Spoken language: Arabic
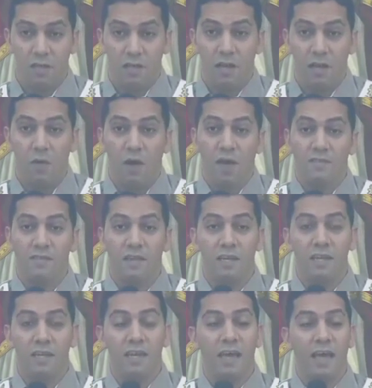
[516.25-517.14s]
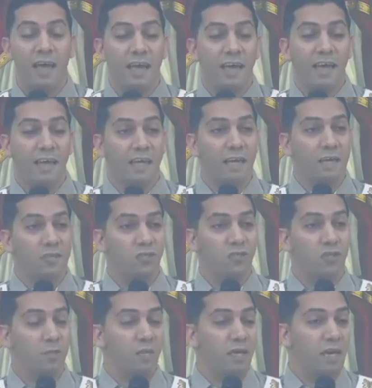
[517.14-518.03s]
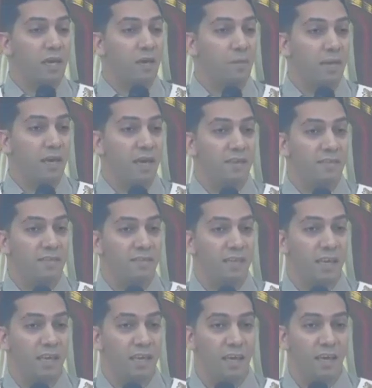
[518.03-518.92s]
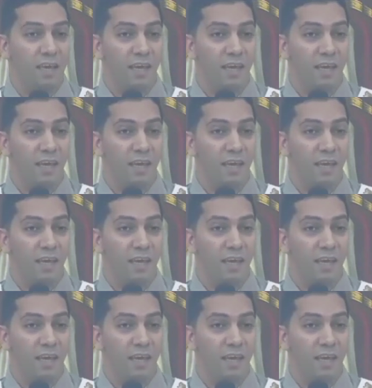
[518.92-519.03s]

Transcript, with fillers: لو حصل لنا حاجة شبيهة بهذه